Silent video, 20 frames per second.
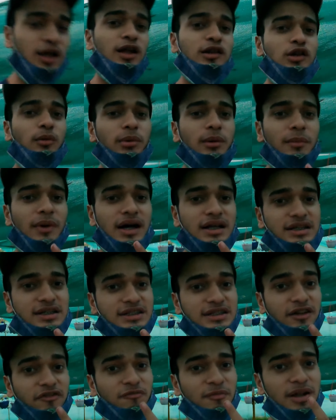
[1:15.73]
तो अभी मास्क
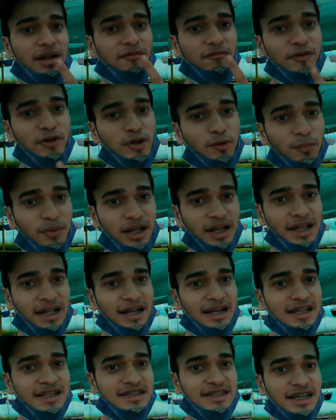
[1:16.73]
सिर्फ मैंने वीडियो बनाने
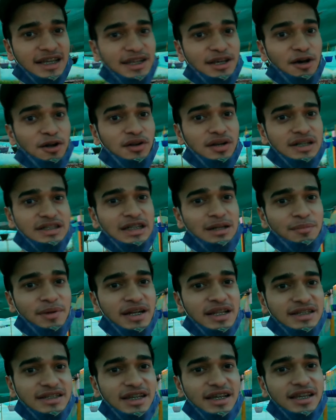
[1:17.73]
के लिए नीचे किया नर्सरी
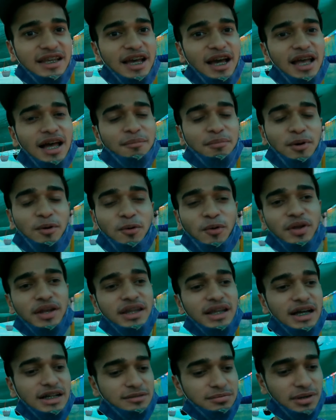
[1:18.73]
में नीचे किया यहाँ पे कोई
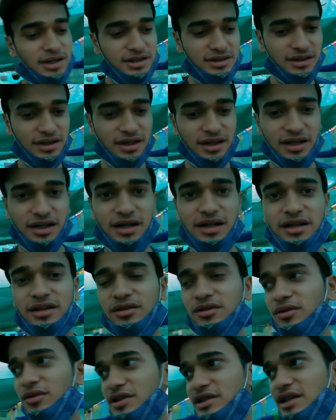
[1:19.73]
नहीं आसपास
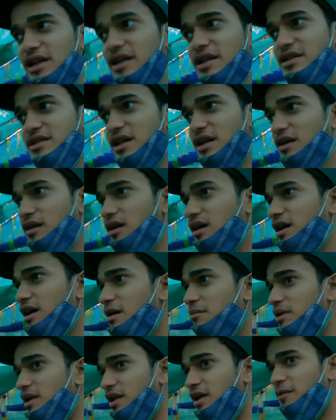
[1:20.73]
तो इसलिए नीचे कर
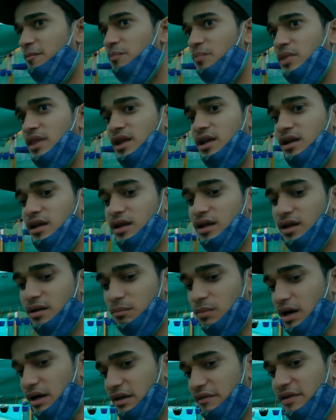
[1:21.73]
रखा है मैंने
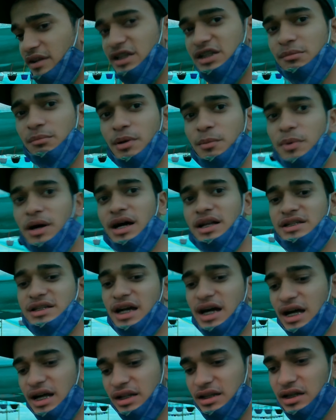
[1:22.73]
बाकी वैसे जब मैं बाहर
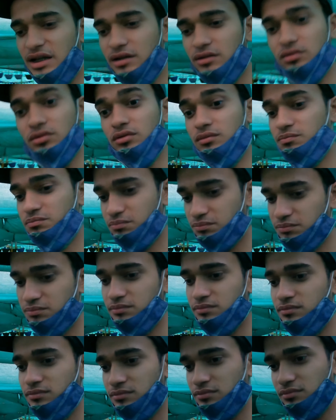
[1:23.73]
से आया था तो
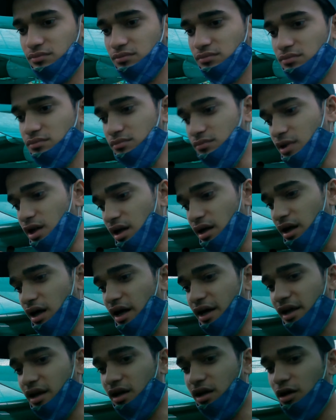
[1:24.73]

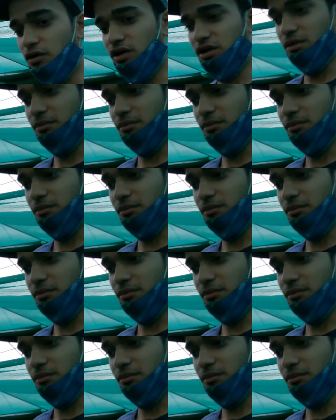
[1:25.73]
लगा के रखा हुआ